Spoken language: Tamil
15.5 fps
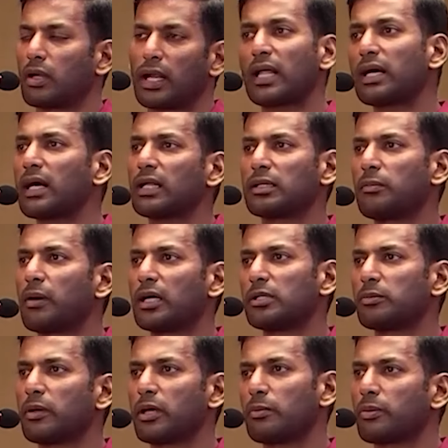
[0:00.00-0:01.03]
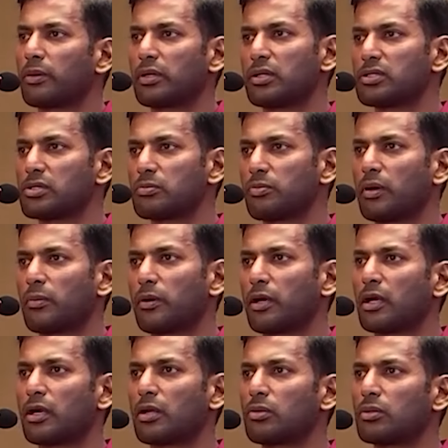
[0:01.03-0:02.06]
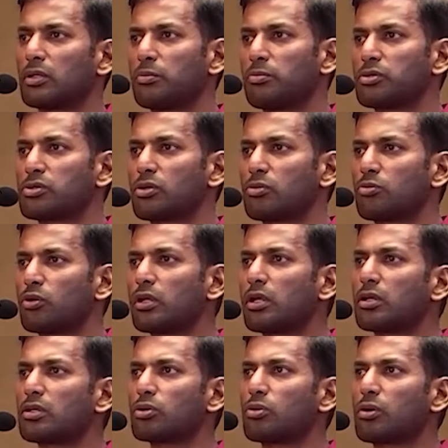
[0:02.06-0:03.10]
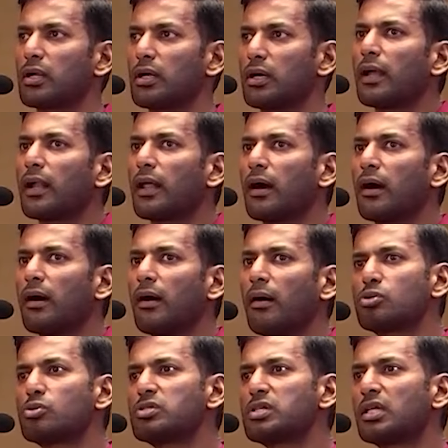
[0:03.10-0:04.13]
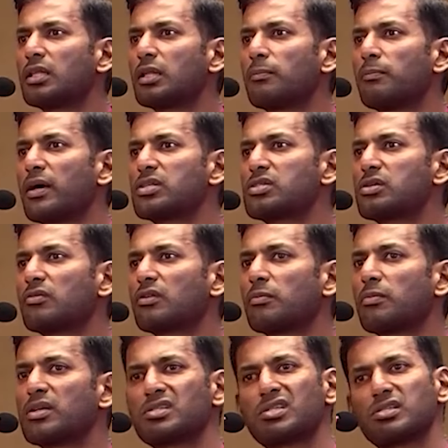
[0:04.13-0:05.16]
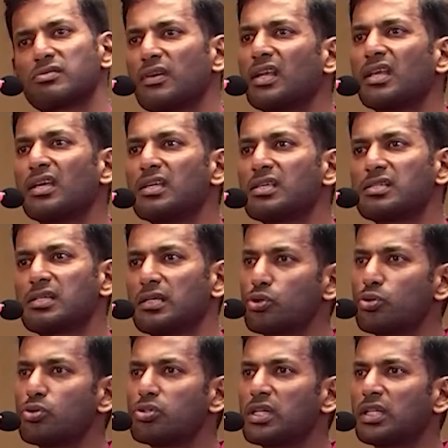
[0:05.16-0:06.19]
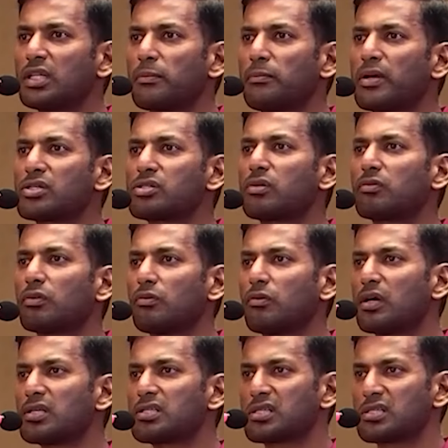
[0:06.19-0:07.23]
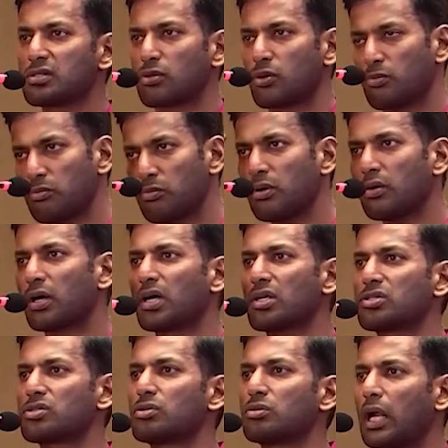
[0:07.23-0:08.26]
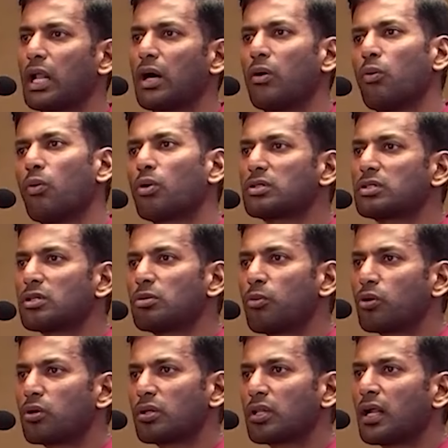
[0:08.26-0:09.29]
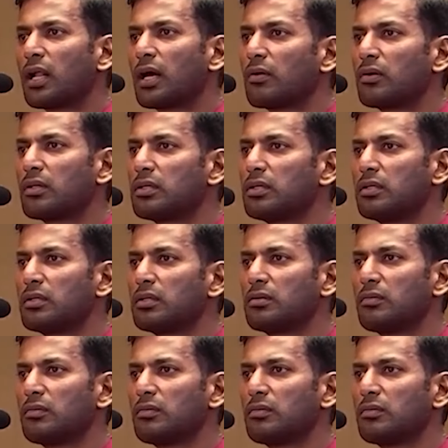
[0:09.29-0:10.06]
எனக்கு அந்த பாதிப்பு ஏற்பட்டுச்சு பன்னெண்டாவது எபிசோடு முடியறதுக்குள்ள ஏன்னா சூசிங் த பெஸ்ட் ஆஃப் த பெஸ்ட் இஸ் வெரி ஈஸி சூசிங் த பெஸ்ட் ஆஃப் த வேர்ஸ்ட் இஸ் ரொம்ப கஷ்டம் ஏன்னா ஒருத்தர் மட்டும்தான் நான் வந்து